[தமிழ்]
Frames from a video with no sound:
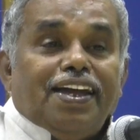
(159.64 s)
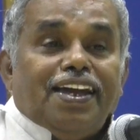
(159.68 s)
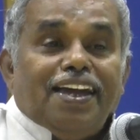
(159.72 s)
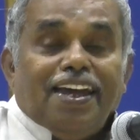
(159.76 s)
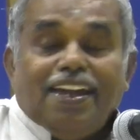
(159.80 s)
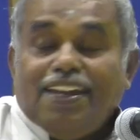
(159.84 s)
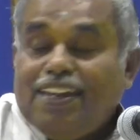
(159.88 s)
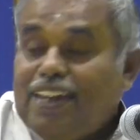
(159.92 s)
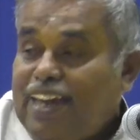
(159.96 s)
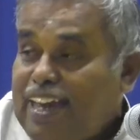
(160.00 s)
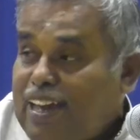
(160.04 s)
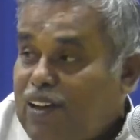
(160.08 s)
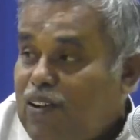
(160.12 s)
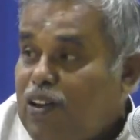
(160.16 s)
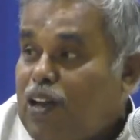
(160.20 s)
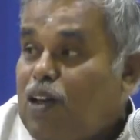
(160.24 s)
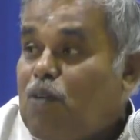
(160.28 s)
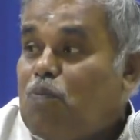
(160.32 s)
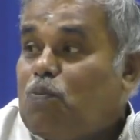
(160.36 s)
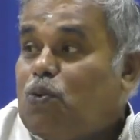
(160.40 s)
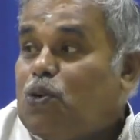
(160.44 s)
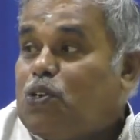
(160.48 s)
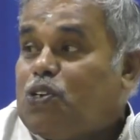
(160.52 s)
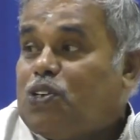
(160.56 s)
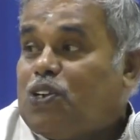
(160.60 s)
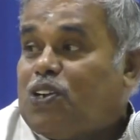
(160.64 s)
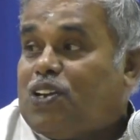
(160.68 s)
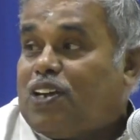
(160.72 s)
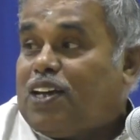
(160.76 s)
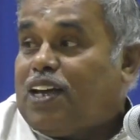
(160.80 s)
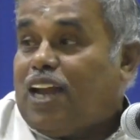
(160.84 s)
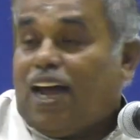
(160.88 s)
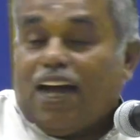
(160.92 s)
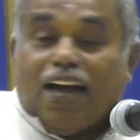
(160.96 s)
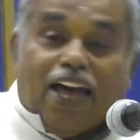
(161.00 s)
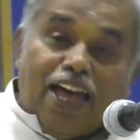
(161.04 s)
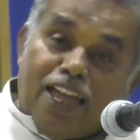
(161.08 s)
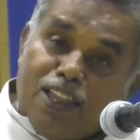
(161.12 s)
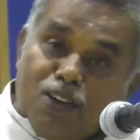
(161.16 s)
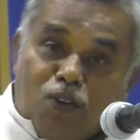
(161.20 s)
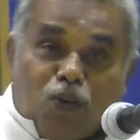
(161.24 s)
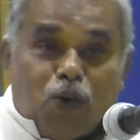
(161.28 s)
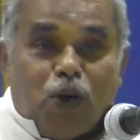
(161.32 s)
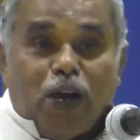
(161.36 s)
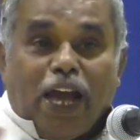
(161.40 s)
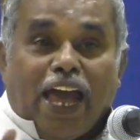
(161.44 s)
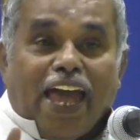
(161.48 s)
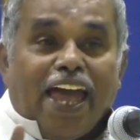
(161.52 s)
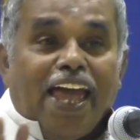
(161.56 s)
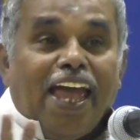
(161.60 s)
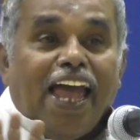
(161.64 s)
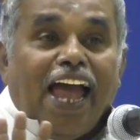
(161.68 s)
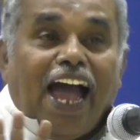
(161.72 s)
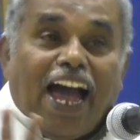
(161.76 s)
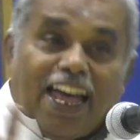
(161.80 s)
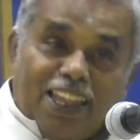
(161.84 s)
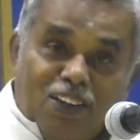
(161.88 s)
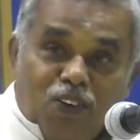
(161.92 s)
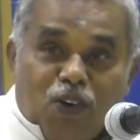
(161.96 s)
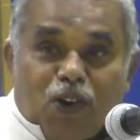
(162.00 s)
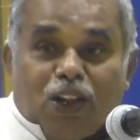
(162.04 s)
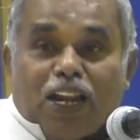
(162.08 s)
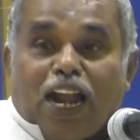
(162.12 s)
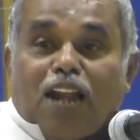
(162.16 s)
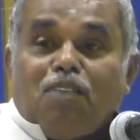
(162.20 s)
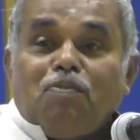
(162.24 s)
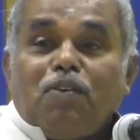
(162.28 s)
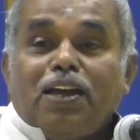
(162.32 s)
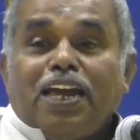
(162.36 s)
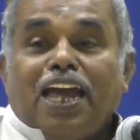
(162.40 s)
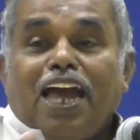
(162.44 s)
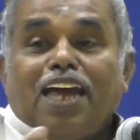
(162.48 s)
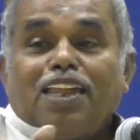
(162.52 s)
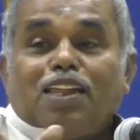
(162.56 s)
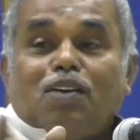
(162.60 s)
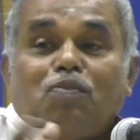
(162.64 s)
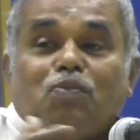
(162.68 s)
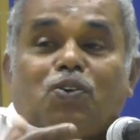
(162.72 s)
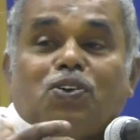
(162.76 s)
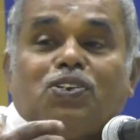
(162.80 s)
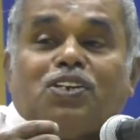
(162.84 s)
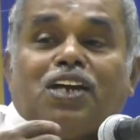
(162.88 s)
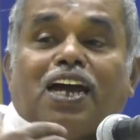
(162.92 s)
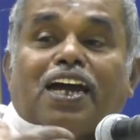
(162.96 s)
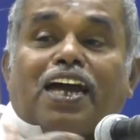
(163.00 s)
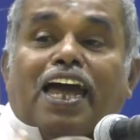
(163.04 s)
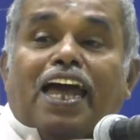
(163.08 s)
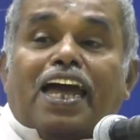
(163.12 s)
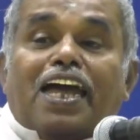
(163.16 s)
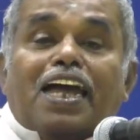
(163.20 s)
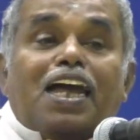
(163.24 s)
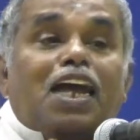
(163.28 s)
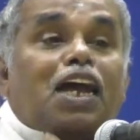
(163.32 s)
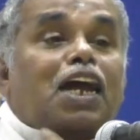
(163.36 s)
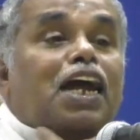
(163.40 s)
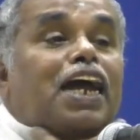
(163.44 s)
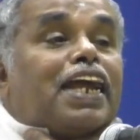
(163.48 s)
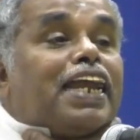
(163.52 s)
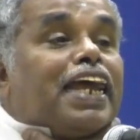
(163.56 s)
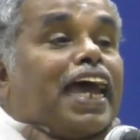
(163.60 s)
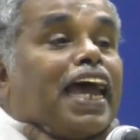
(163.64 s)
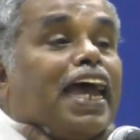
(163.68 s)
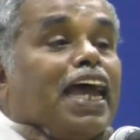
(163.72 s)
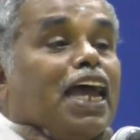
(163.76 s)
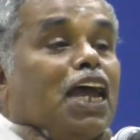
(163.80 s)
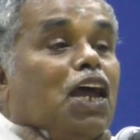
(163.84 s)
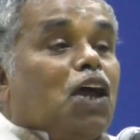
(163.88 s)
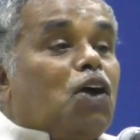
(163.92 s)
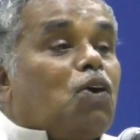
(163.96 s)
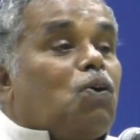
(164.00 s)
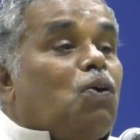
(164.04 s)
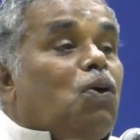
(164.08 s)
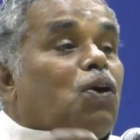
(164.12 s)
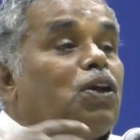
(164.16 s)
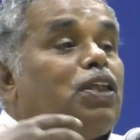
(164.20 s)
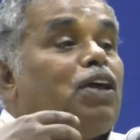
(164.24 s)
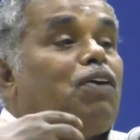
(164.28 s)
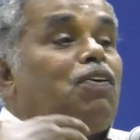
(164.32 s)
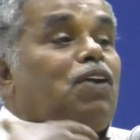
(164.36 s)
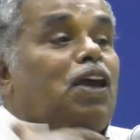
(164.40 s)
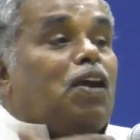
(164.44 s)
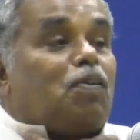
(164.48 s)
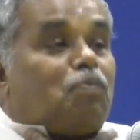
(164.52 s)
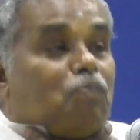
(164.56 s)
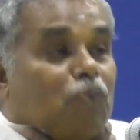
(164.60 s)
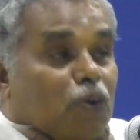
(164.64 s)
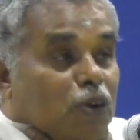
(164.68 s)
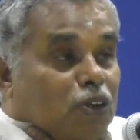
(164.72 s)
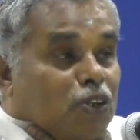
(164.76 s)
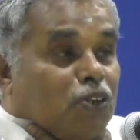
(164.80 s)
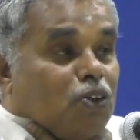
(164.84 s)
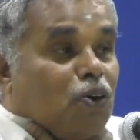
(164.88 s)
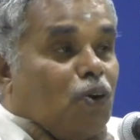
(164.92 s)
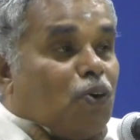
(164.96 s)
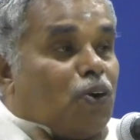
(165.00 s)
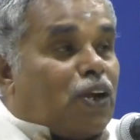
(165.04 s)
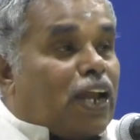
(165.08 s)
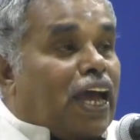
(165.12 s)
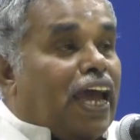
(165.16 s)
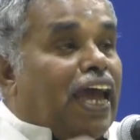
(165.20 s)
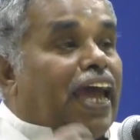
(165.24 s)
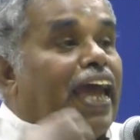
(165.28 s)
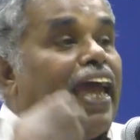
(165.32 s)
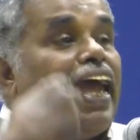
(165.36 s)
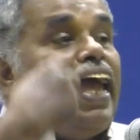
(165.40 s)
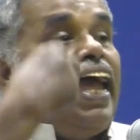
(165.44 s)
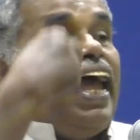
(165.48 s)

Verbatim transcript: தான் வரைக்கும் பிடிச்சிக்கிட்டு இருக்கிறாங்க அதை விடுங்க அது ஒரு நன்மைக்காக தான் பிடிச்சாங்க என்ன கொதவளையை பிடிச்ச உடனே